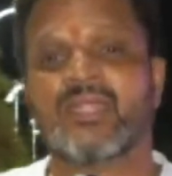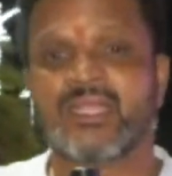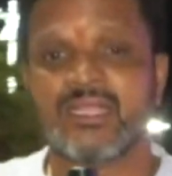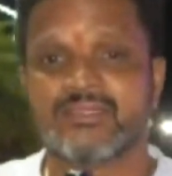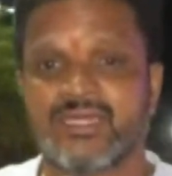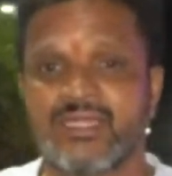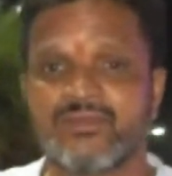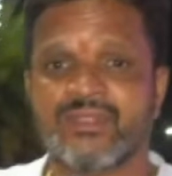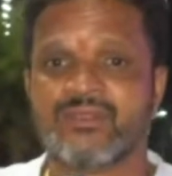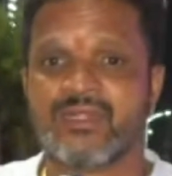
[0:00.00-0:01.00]
బయటకు
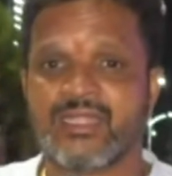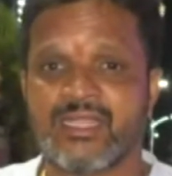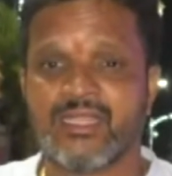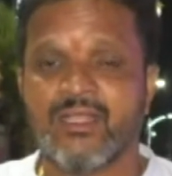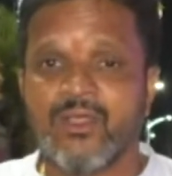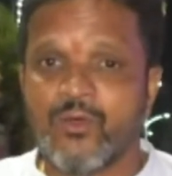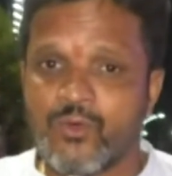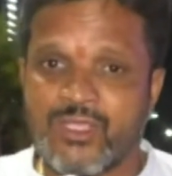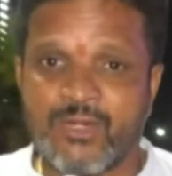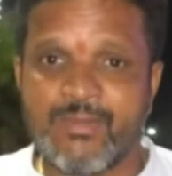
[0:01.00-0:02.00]
వెళ్తలేరు ఎందుకంటే
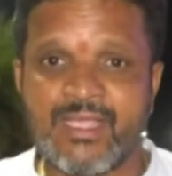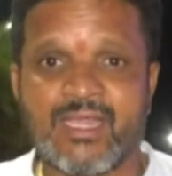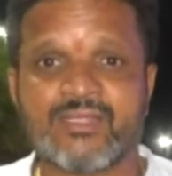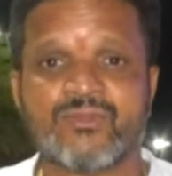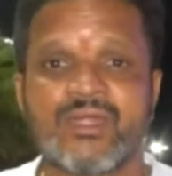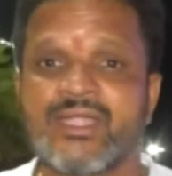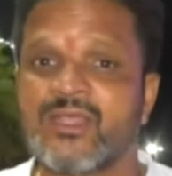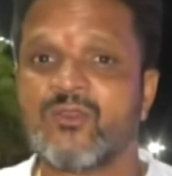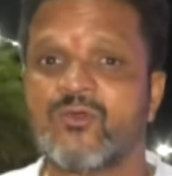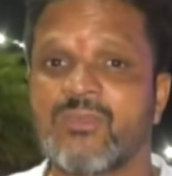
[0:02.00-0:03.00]
ఉక్కిరి బిక్కిరైతున్న
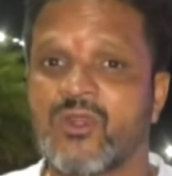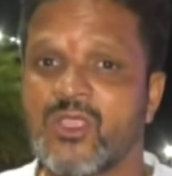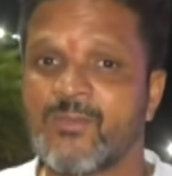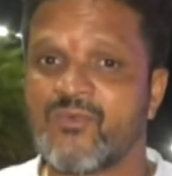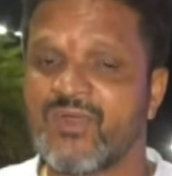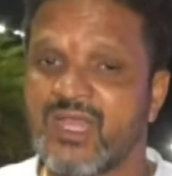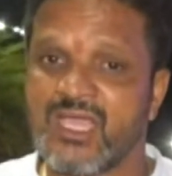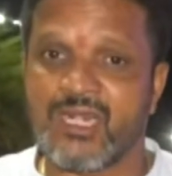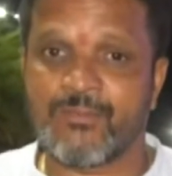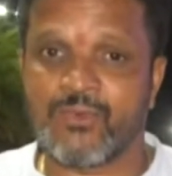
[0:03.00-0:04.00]
ఎండలు మరోవైపు
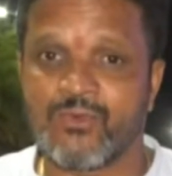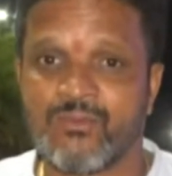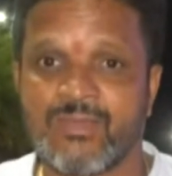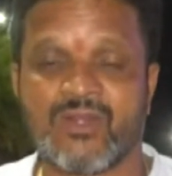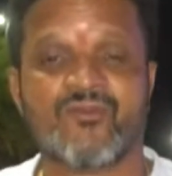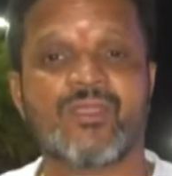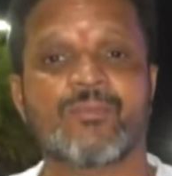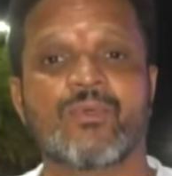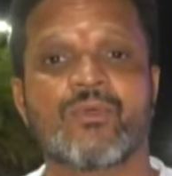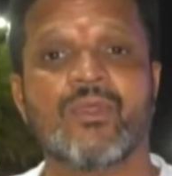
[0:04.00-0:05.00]
వడగాల్పులు
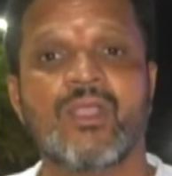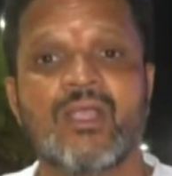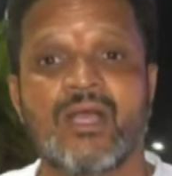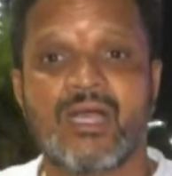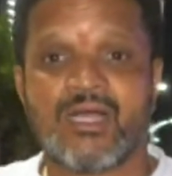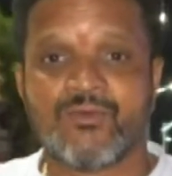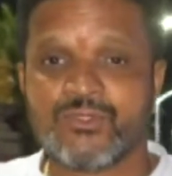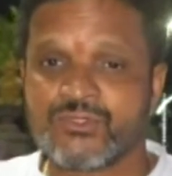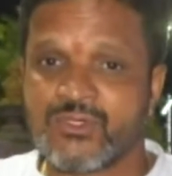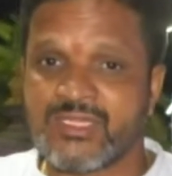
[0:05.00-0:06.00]
మరోవైపు
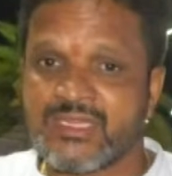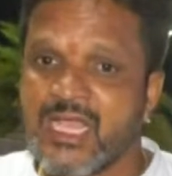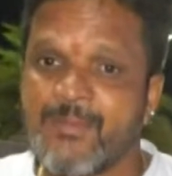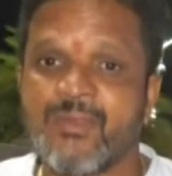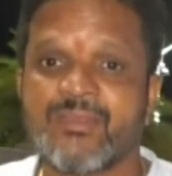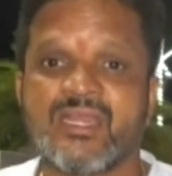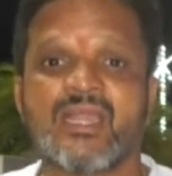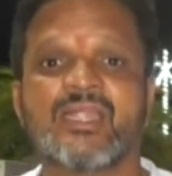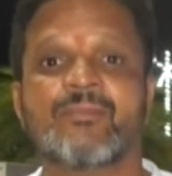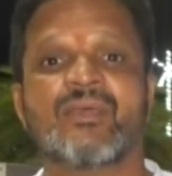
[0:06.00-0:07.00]
ఉష్ణుని తాపం
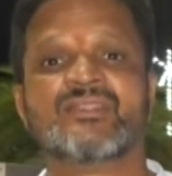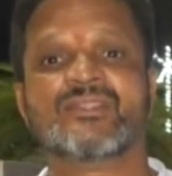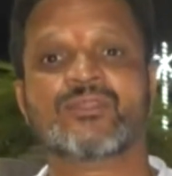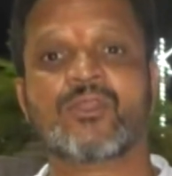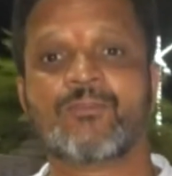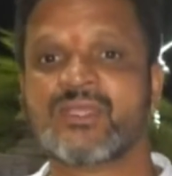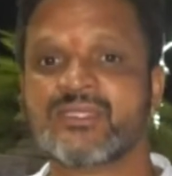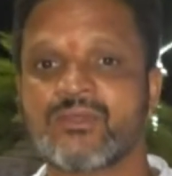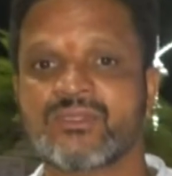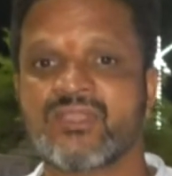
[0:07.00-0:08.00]
ఇలాంటి పరిస్థితుల్లో
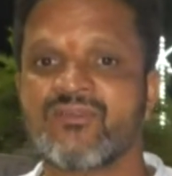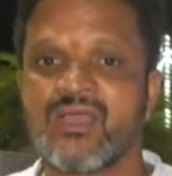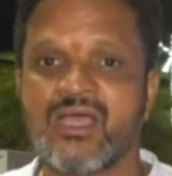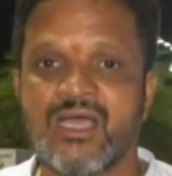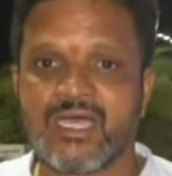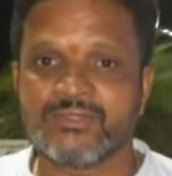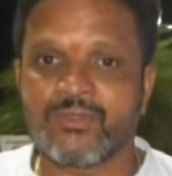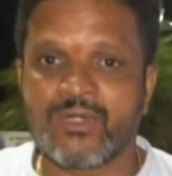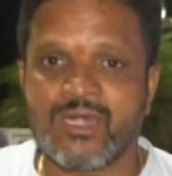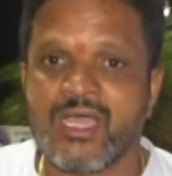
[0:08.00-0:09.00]
ప్రజలు తీవ్ర
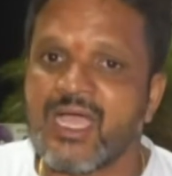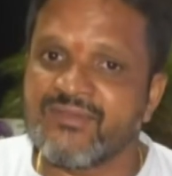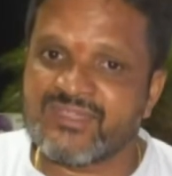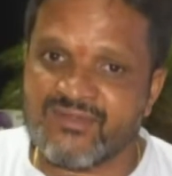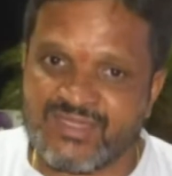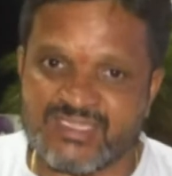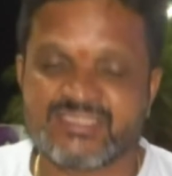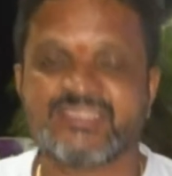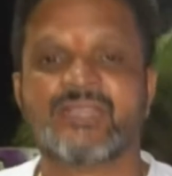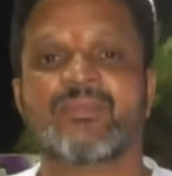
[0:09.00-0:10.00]
ఆందోళన ఆవేదన వ్యక్తం
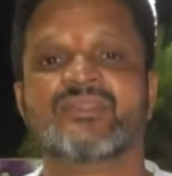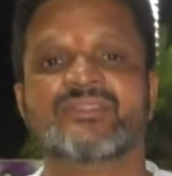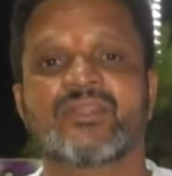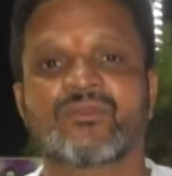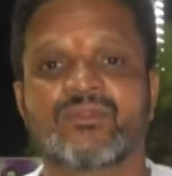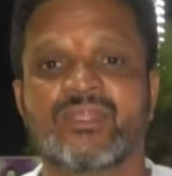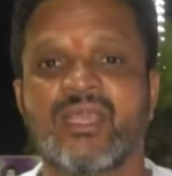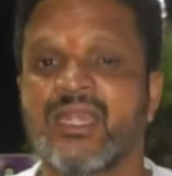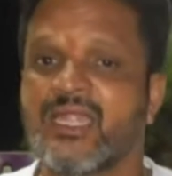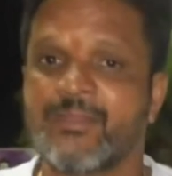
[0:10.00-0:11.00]
చేసే పరిస్థితి ఎదుర్కొంది
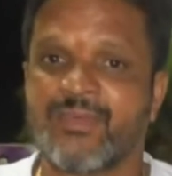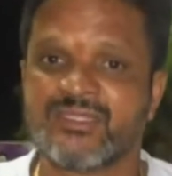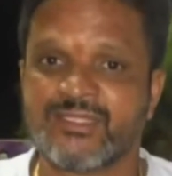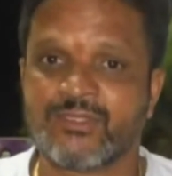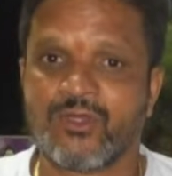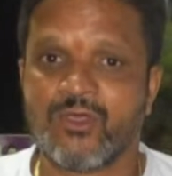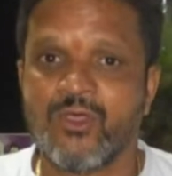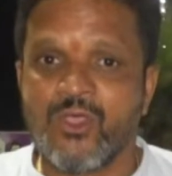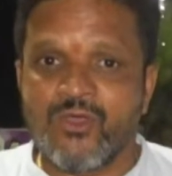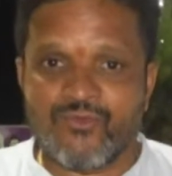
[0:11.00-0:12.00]
అలాంటి పరిస్థితుల్లో
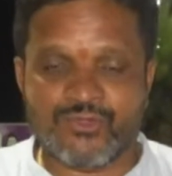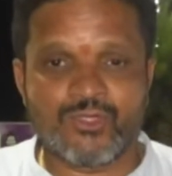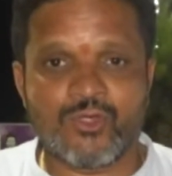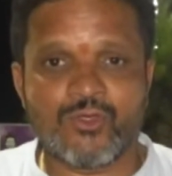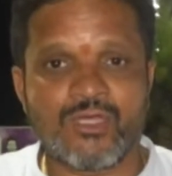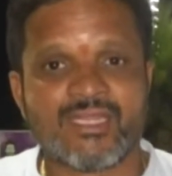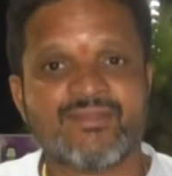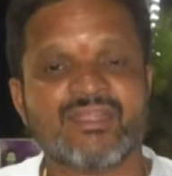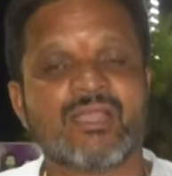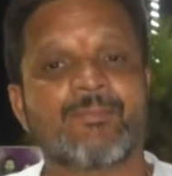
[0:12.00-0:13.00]
వృద్ధులు
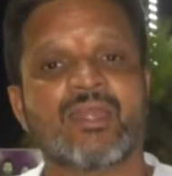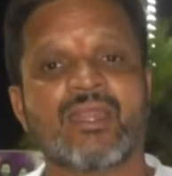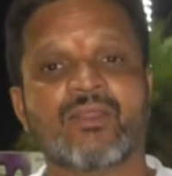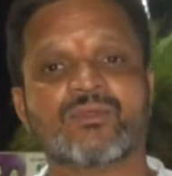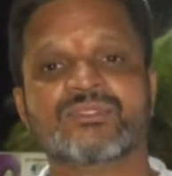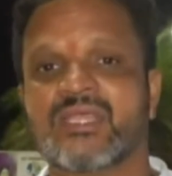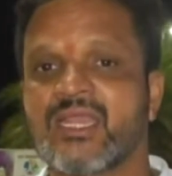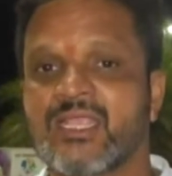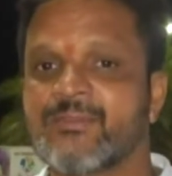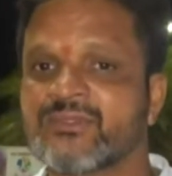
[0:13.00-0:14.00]
అదేవిధంగా పిల్లలకు
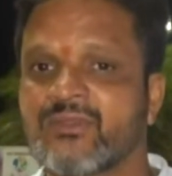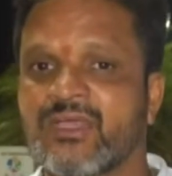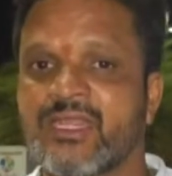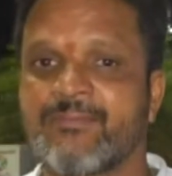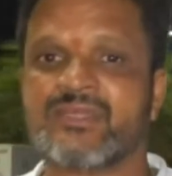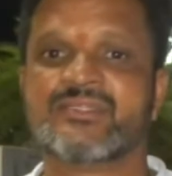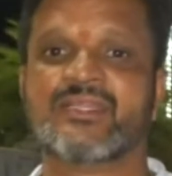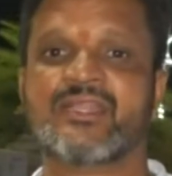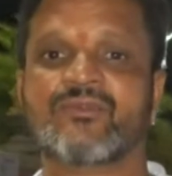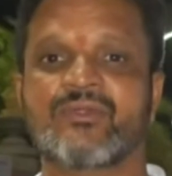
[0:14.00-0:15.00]
చాలా ఇబ్బందులు కలిగే పరిస్థితి
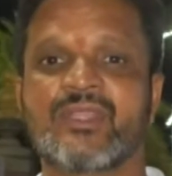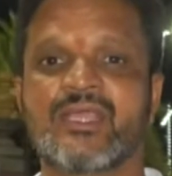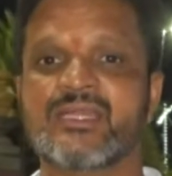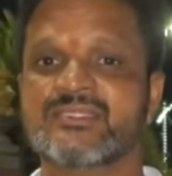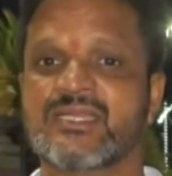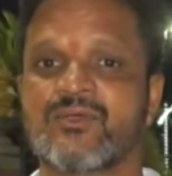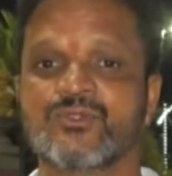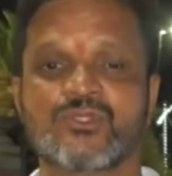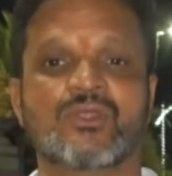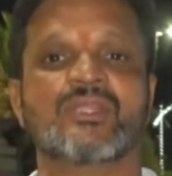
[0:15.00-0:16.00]
ఎదుర్కొంది గరిష్ట
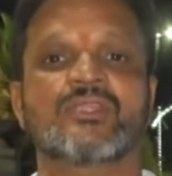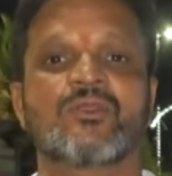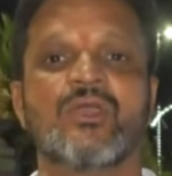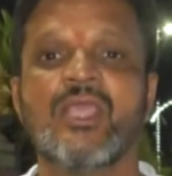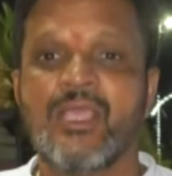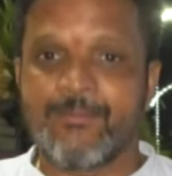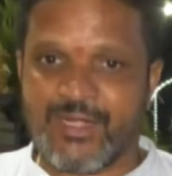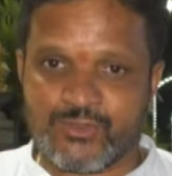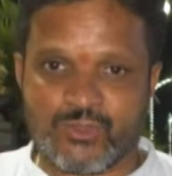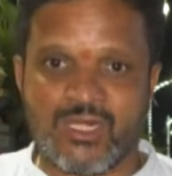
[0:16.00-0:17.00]
ఉష్ణోగ్రతలు
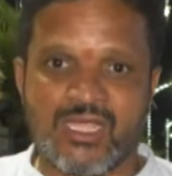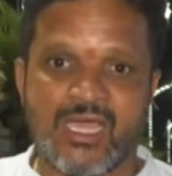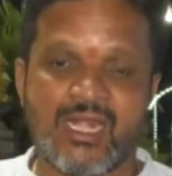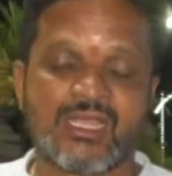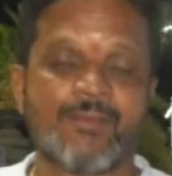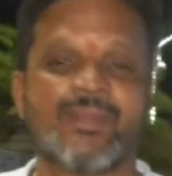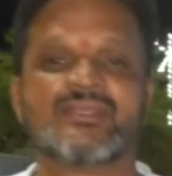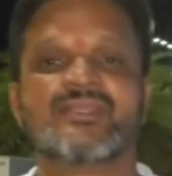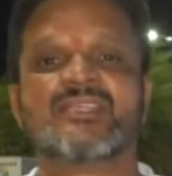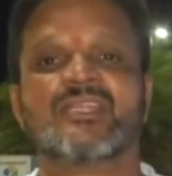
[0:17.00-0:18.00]
పెరుగుతున్న కారణంగా
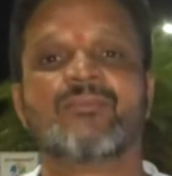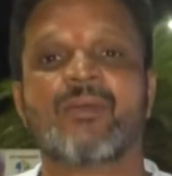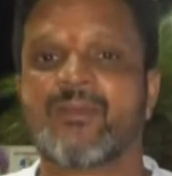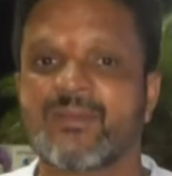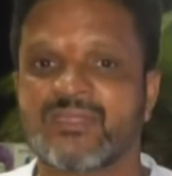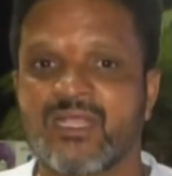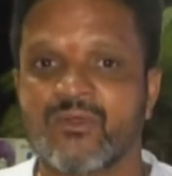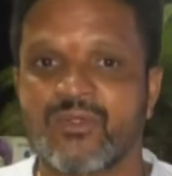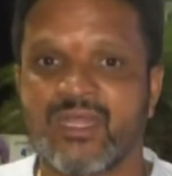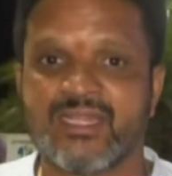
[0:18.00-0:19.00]
ప్రజలు సైతం అప్రమత్తంగా
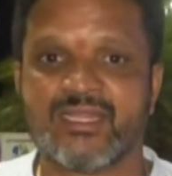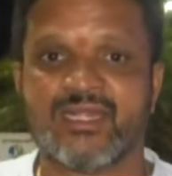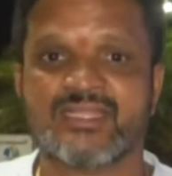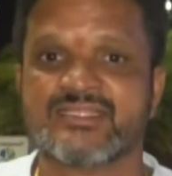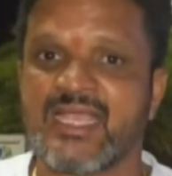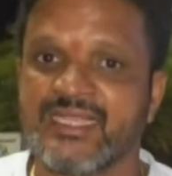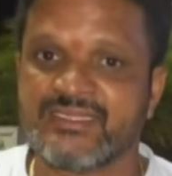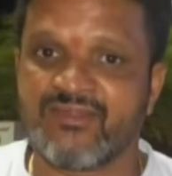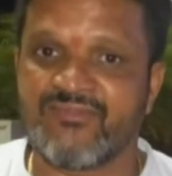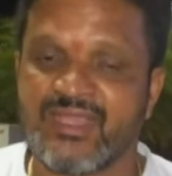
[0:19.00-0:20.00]
ఉండాలి ఎందుకంటే
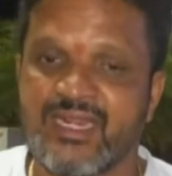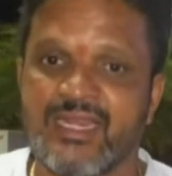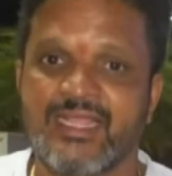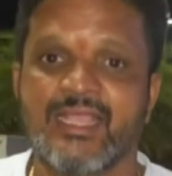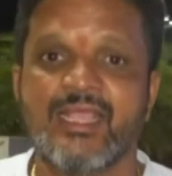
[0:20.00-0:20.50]
సాయంత్రం వేళల్నే